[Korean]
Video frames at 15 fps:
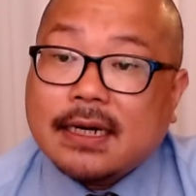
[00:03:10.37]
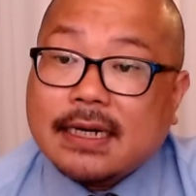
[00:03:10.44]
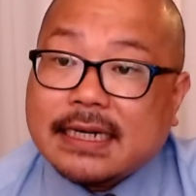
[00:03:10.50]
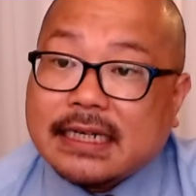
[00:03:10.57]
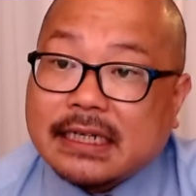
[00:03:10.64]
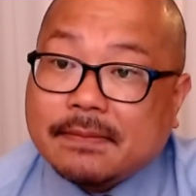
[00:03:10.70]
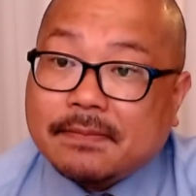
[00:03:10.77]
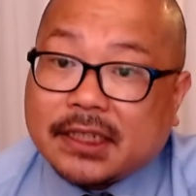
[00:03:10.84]

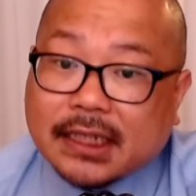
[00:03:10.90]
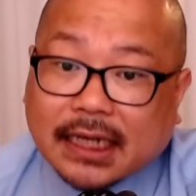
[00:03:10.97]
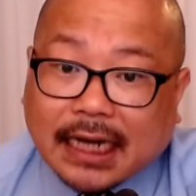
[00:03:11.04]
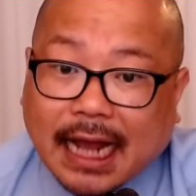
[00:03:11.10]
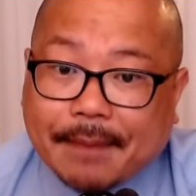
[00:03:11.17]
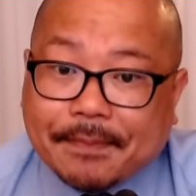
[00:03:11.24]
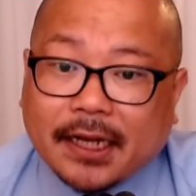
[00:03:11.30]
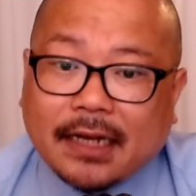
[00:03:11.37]

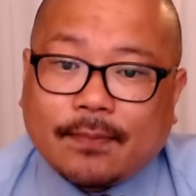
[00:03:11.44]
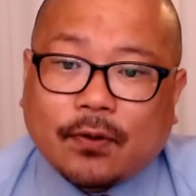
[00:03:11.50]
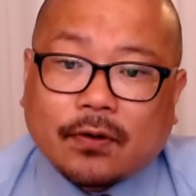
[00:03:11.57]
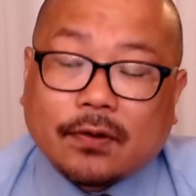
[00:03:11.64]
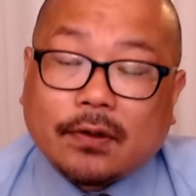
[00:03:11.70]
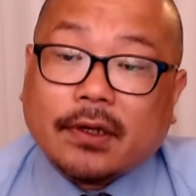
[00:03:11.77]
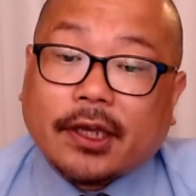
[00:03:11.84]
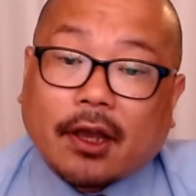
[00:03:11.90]
음식값
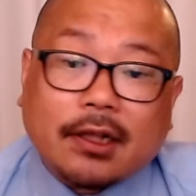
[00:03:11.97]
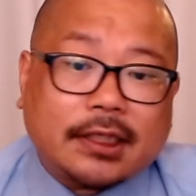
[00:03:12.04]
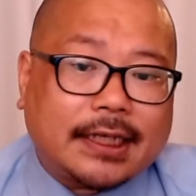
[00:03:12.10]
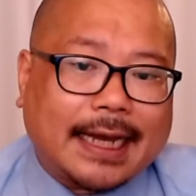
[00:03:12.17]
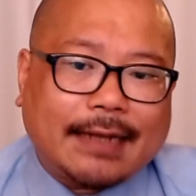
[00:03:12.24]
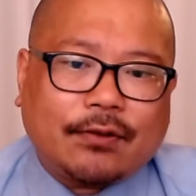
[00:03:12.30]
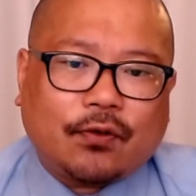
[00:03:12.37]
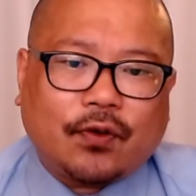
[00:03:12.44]
일부를
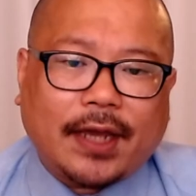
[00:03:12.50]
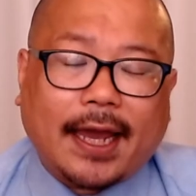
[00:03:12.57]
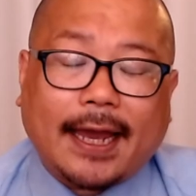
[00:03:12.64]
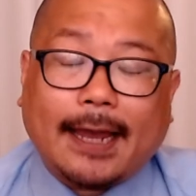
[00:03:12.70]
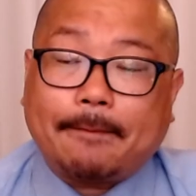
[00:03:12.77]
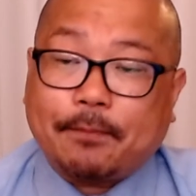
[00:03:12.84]
결제한 뒤에